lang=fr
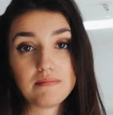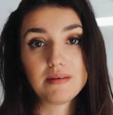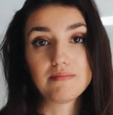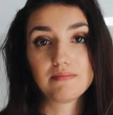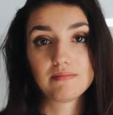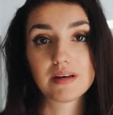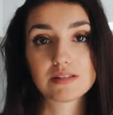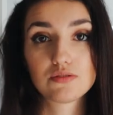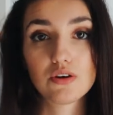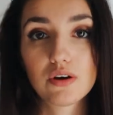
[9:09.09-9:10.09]
Mais ma
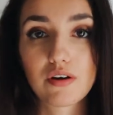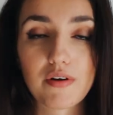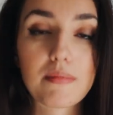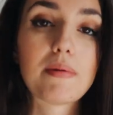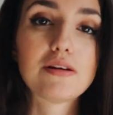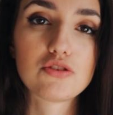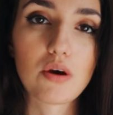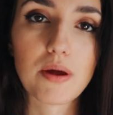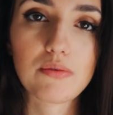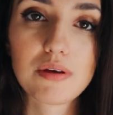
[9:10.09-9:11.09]
soeur, enfin ma
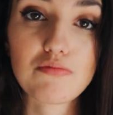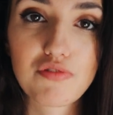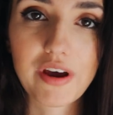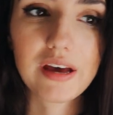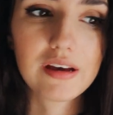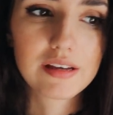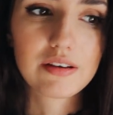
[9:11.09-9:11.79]
belle-soeur, pardon, et mon frère,